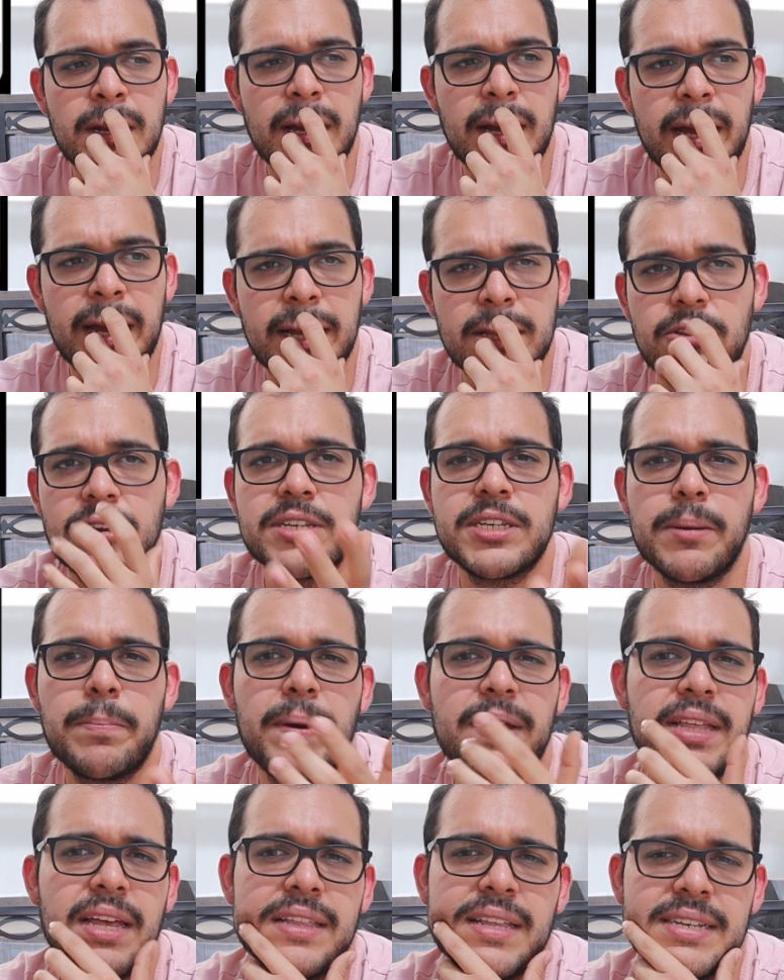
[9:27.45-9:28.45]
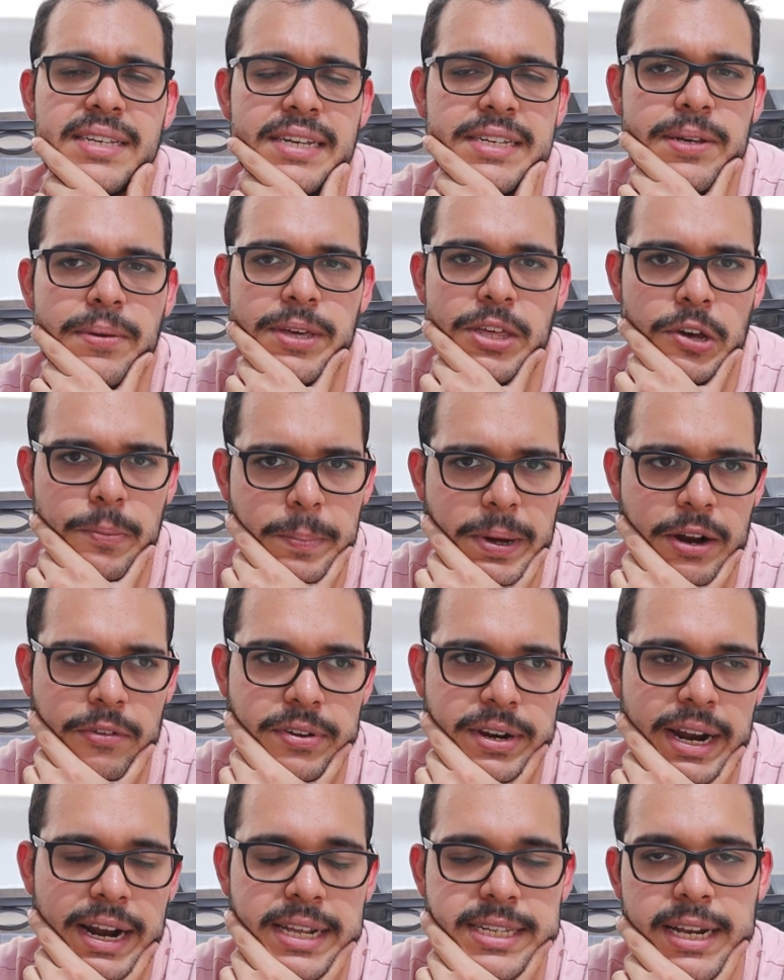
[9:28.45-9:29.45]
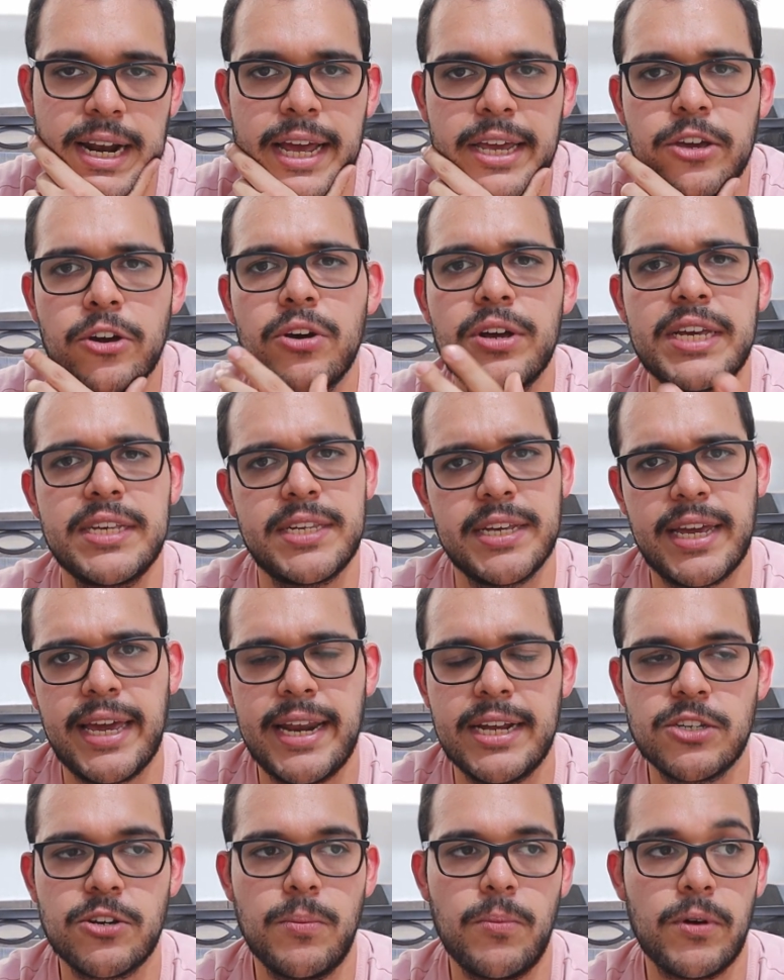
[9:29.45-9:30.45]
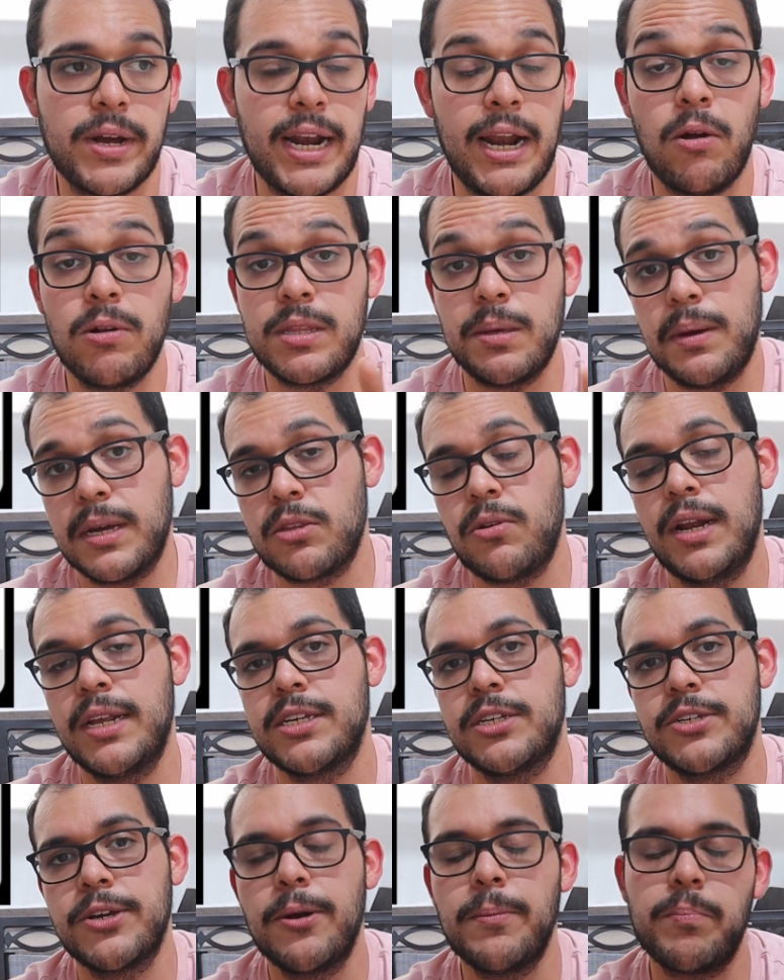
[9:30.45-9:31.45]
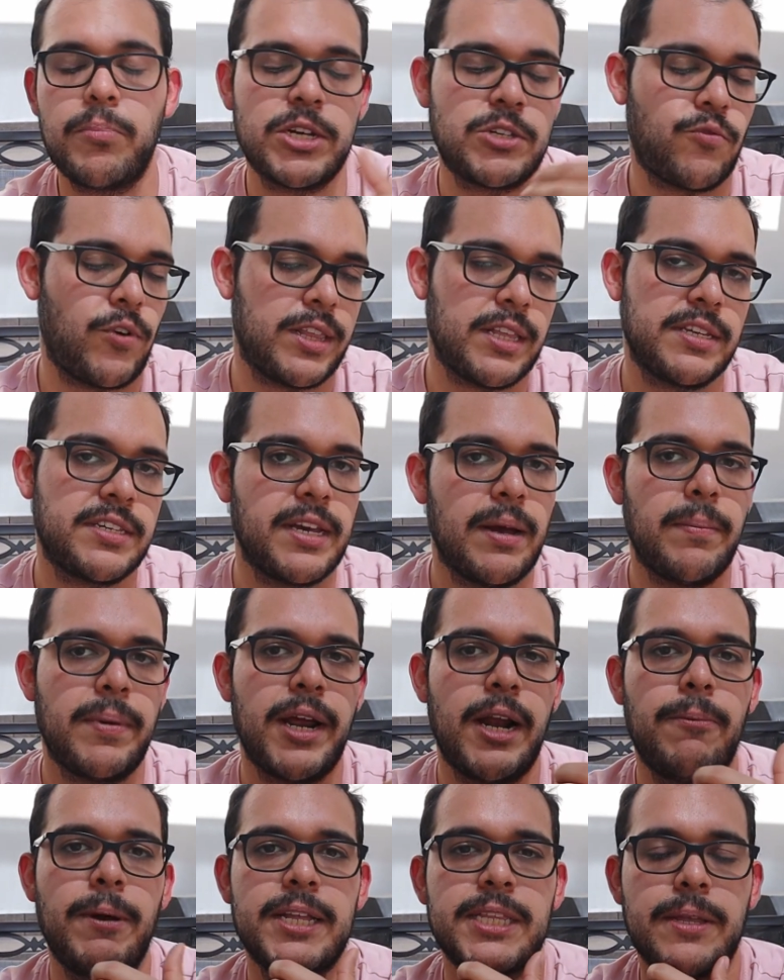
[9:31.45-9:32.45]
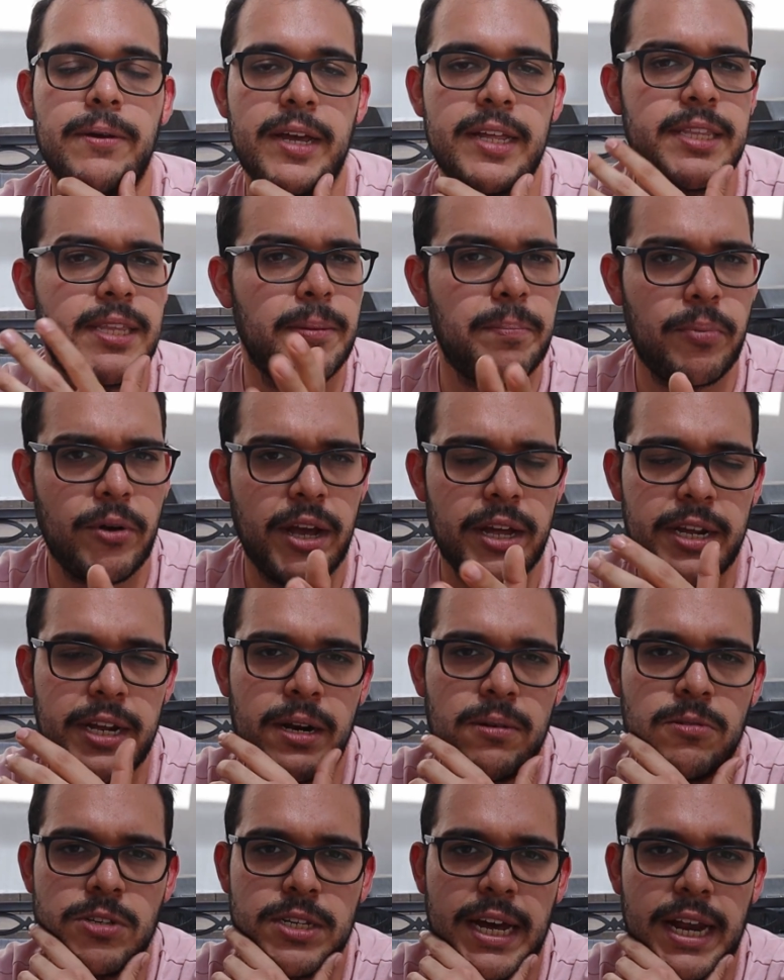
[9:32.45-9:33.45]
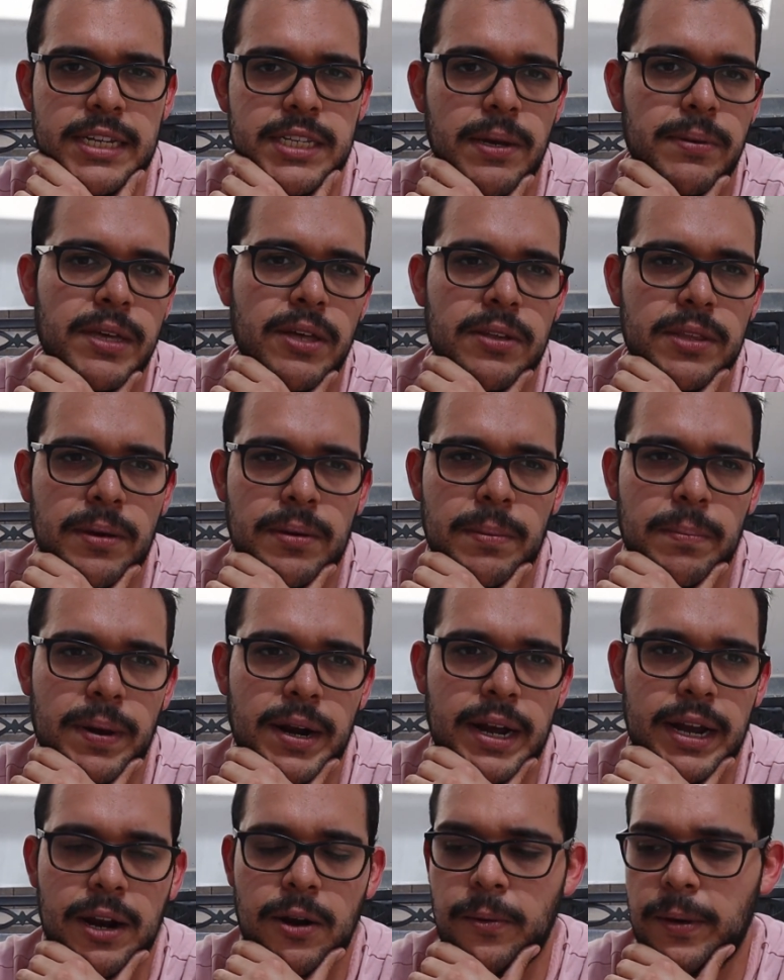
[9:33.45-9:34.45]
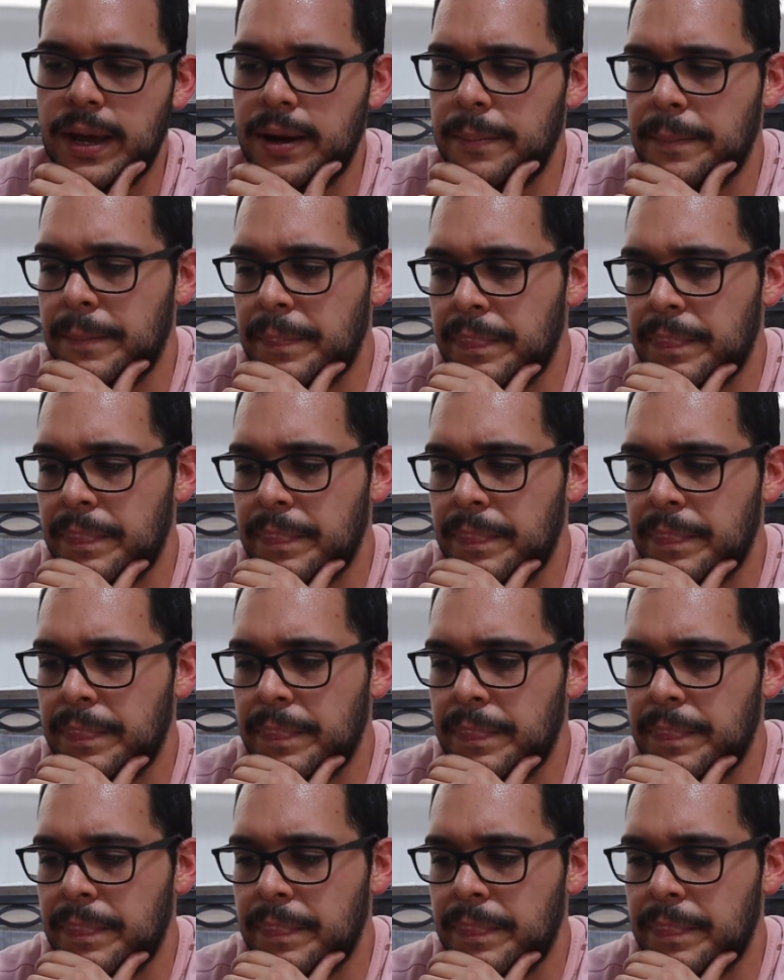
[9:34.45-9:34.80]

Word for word: Eh, entonces sí, pendientes de ese video para finales del año y si quieres como que la última actualización, pues fue en diciembre del 2020, pueden ir a buscar ese video también para que lo vean.